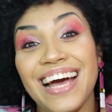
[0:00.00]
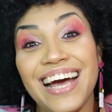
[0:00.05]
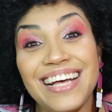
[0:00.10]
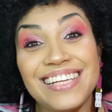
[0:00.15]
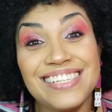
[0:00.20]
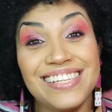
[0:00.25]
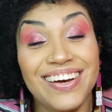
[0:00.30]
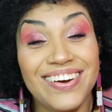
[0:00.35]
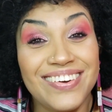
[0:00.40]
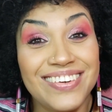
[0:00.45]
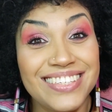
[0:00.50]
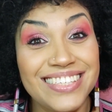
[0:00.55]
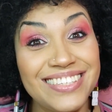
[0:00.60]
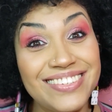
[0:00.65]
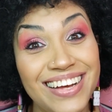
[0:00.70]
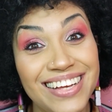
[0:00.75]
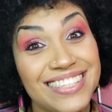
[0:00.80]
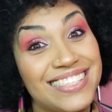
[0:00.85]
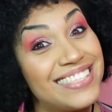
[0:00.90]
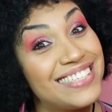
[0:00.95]
É só
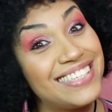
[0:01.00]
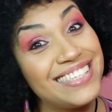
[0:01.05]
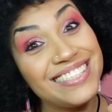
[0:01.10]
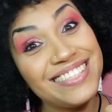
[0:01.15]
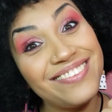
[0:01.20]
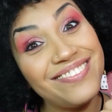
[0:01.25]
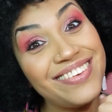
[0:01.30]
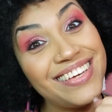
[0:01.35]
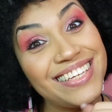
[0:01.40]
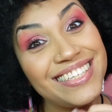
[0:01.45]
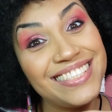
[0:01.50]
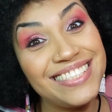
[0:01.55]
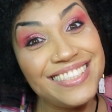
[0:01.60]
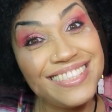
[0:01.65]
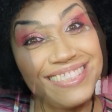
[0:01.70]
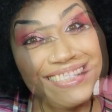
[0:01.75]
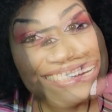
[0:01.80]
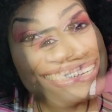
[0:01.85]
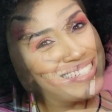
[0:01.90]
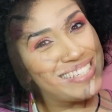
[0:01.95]
continuar assistindo o
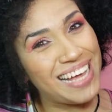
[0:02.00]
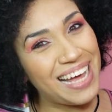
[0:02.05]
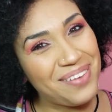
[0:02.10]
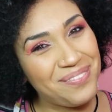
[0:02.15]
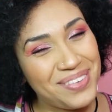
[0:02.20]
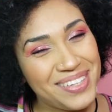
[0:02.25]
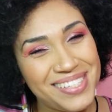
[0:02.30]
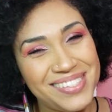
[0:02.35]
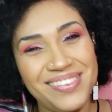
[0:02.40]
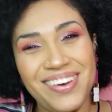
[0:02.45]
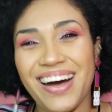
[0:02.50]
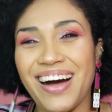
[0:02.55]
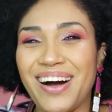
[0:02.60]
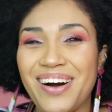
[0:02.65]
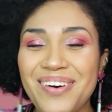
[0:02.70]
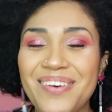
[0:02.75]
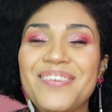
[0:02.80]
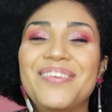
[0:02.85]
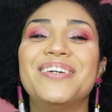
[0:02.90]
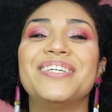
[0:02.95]
vídeo. Pois é,
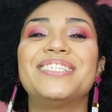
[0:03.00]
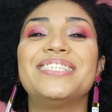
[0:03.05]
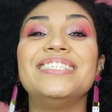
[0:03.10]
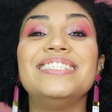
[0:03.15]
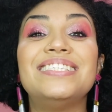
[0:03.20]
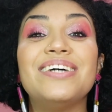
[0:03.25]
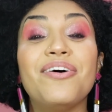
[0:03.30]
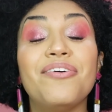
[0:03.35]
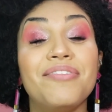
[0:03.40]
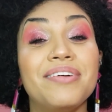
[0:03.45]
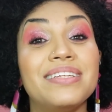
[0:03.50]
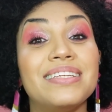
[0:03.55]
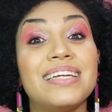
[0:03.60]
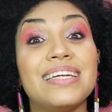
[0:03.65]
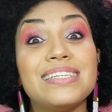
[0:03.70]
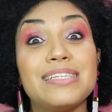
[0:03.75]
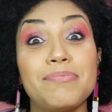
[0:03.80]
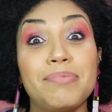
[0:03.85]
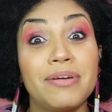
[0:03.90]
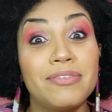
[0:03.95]
pessoal, hoje então eu vim
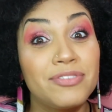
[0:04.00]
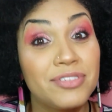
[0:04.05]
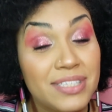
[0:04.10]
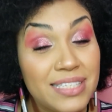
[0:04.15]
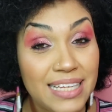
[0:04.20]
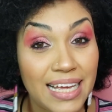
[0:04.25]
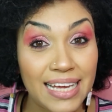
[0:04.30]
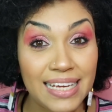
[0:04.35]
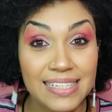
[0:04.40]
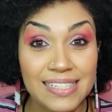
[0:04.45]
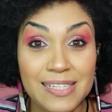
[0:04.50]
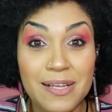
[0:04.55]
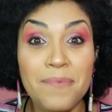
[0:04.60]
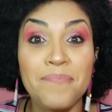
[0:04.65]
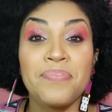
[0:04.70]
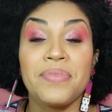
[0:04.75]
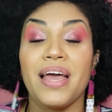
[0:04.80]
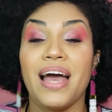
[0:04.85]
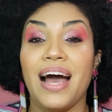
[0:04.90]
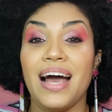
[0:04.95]
trazer para vocês
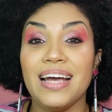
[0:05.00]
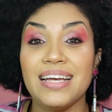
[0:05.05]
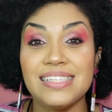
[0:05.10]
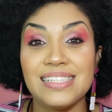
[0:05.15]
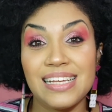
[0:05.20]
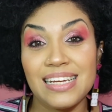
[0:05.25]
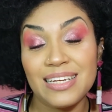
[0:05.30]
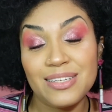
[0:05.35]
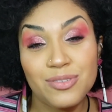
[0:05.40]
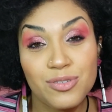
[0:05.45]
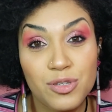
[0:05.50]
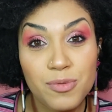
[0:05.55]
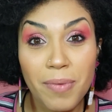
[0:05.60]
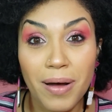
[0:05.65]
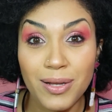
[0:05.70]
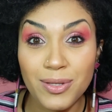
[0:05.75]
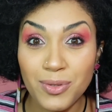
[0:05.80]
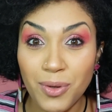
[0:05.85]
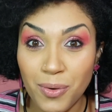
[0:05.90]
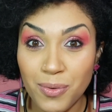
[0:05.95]
a resenha dos
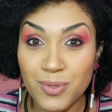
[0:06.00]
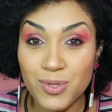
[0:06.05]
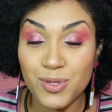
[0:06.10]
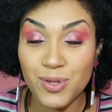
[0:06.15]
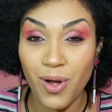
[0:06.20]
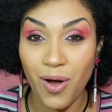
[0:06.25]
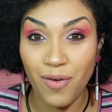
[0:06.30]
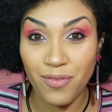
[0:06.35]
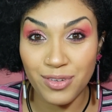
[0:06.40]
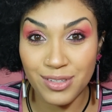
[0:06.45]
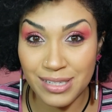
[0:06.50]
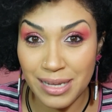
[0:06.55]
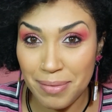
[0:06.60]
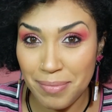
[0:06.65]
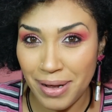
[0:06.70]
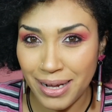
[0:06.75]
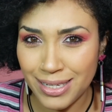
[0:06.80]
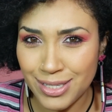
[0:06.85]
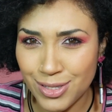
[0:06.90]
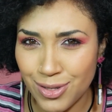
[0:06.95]
batons novos da
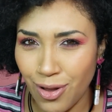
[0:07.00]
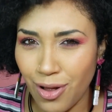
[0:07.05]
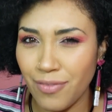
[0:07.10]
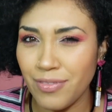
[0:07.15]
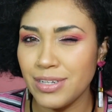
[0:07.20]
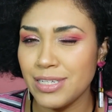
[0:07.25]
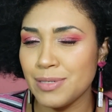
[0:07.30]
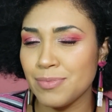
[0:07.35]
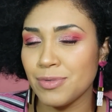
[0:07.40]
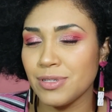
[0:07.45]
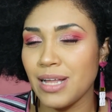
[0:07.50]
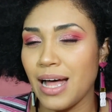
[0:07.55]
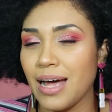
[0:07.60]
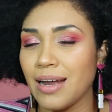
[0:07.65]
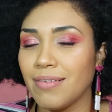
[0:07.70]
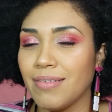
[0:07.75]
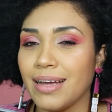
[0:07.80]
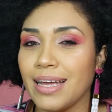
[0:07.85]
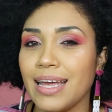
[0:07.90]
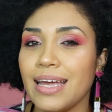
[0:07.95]
Max Love. Eles
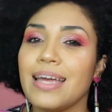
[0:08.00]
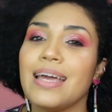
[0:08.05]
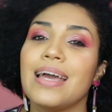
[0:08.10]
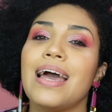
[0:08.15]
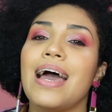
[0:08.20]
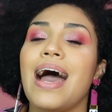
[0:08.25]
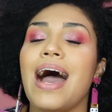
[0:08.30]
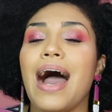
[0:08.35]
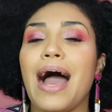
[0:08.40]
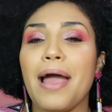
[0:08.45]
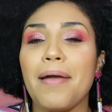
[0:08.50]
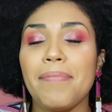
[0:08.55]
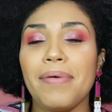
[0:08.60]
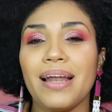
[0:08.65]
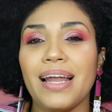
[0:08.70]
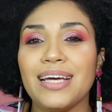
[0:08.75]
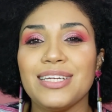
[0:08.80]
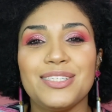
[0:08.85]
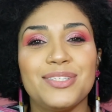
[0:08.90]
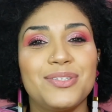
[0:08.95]
mudaram aí a
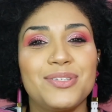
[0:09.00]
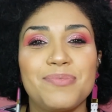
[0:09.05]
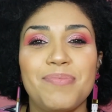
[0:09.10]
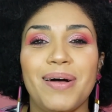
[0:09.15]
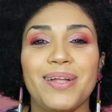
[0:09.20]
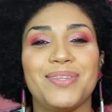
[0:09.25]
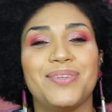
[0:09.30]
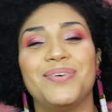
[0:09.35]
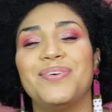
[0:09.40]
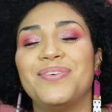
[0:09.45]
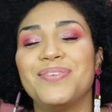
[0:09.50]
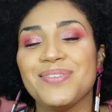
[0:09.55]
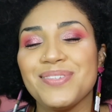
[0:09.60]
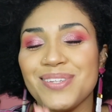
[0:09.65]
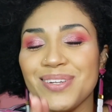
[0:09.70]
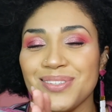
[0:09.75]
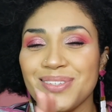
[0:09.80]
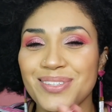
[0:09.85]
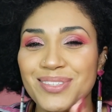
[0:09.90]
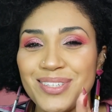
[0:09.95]
embalagem dos batons,
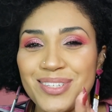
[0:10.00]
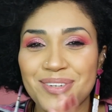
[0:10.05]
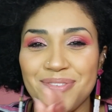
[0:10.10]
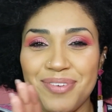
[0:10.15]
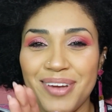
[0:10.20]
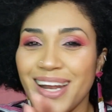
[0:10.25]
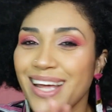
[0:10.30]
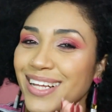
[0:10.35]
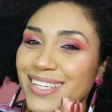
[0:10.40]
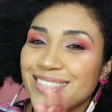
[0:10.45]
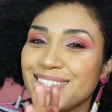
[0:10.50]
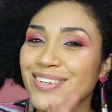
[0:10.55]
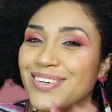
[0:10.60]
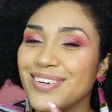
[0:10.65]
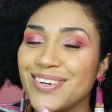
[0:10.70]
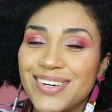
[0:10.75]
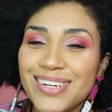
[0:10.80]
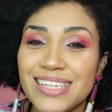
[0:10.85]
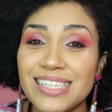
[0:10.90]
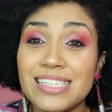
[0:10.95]
são todos
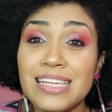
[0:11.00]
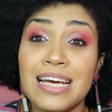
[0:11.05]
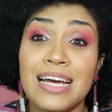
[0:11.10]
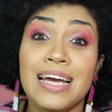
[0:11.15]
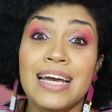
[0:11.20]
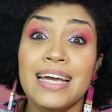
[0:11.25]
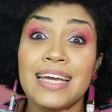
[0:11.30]
diferentões.